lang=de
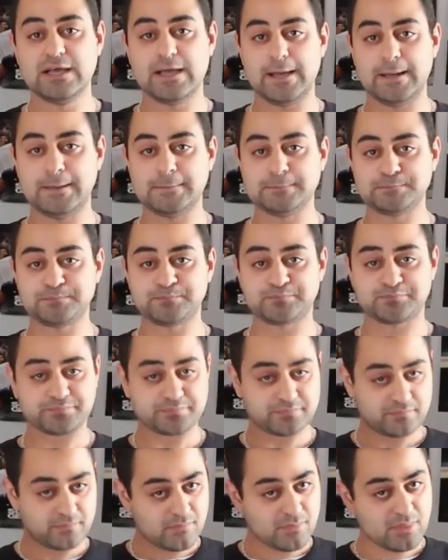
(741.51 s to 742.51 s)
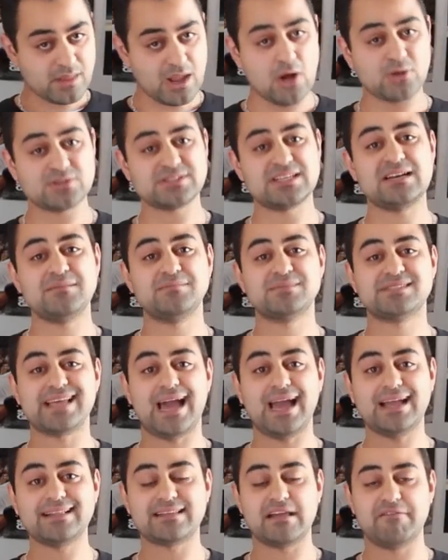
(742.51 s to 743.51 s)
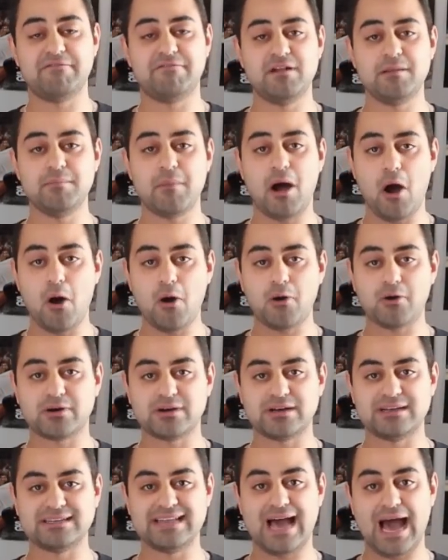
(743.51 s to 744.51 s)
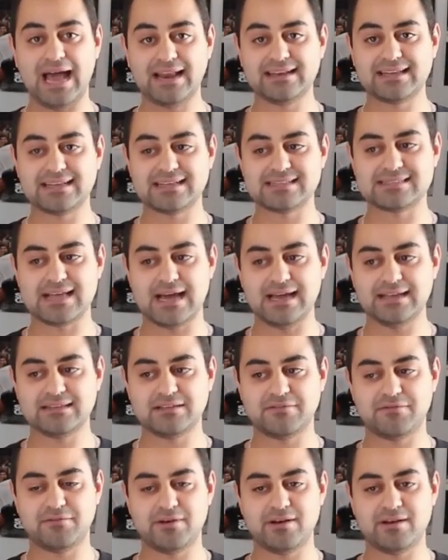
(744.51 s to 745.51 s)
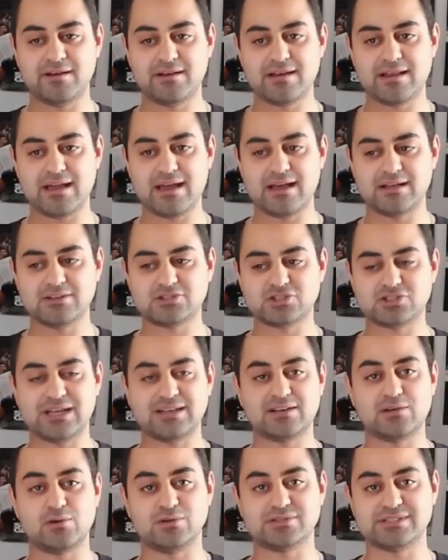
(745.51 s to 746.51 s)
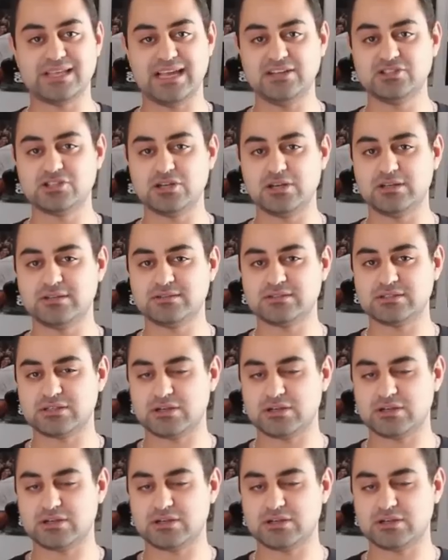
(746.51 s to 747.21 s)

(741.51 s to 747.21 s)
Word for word: Ähm, Außerdem zeigt der Film auch äh, eine andere Seite von der Stadt Los Angeles.